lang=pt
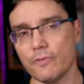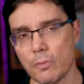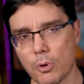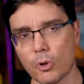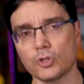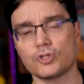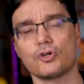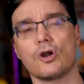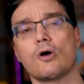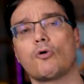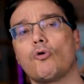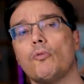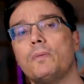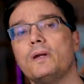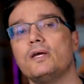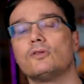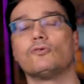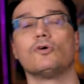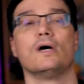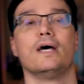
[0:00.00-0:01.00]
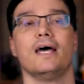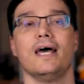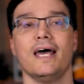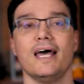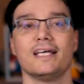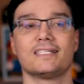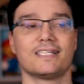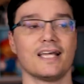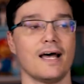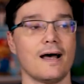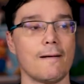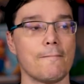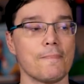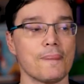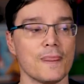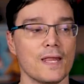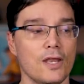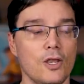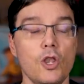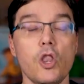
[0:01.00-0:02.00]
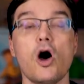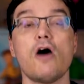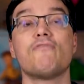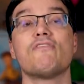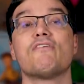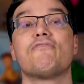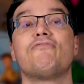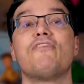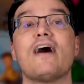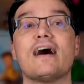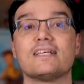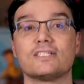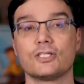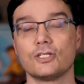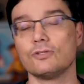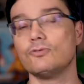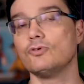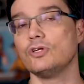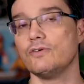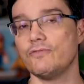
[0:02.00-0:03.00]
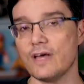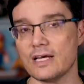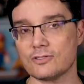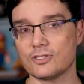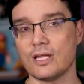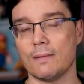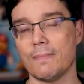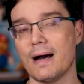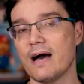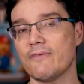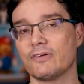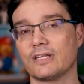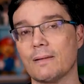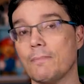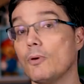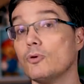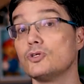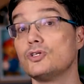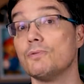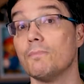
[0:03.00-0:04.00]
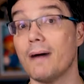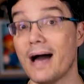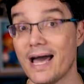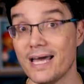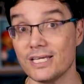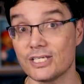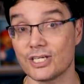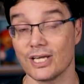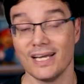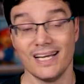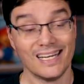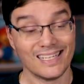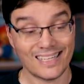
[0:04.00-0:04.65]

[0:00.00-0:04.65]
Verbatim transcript: vamos continuar cobrindo essa nova fase do universo da Marvel, tá bom demais.